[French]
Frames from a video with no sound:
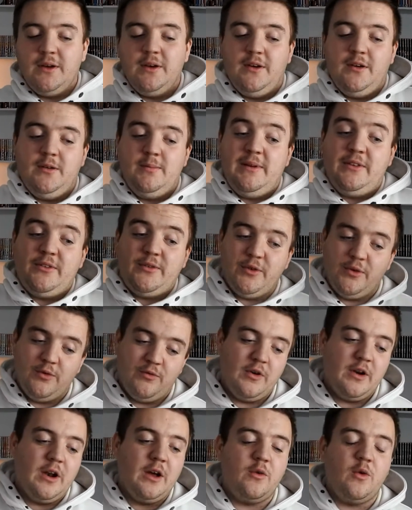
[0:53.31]
Euh, parce que
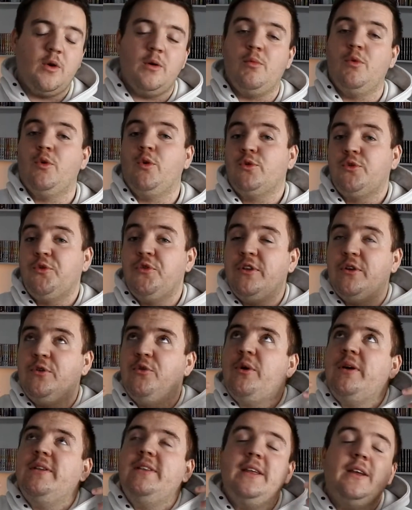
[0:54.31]
voilà quoi, mon contenu c'est
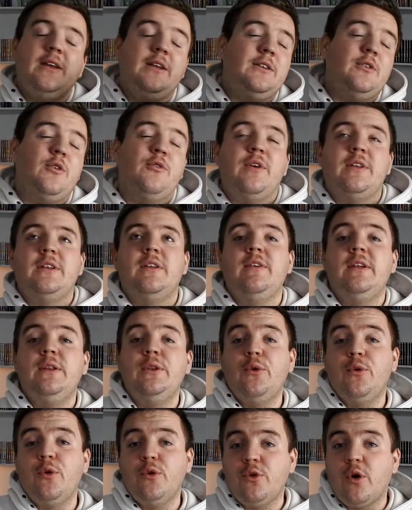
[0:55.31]
toujours été de faire des
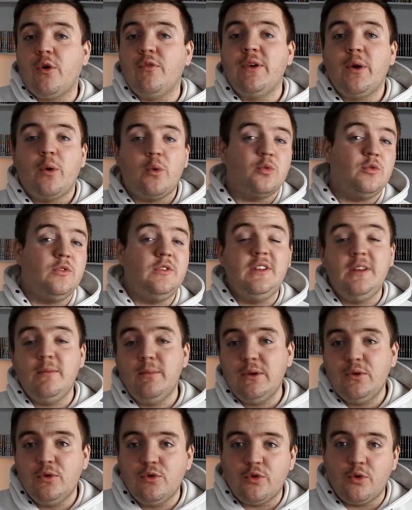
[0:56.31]
vidéos d'environ 10
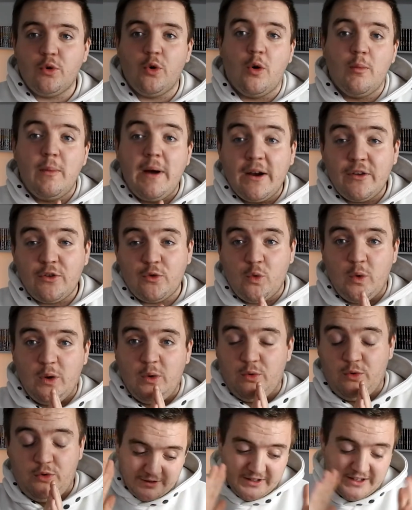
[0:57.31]
minutes gros max quoi.
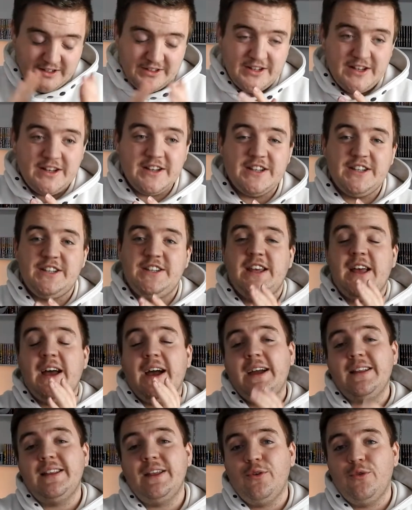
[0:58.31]
déjà j'ai
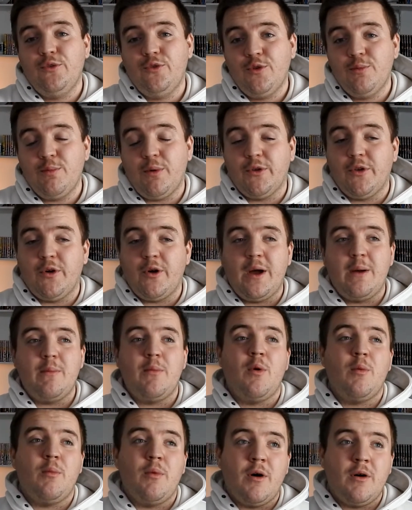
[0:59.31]
arrêté YouTube pendant un
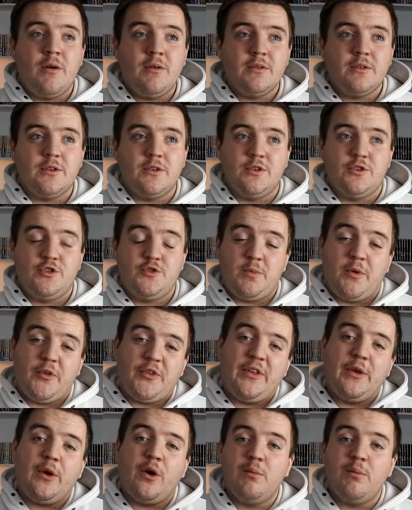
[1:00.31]
moment, euh, je pensais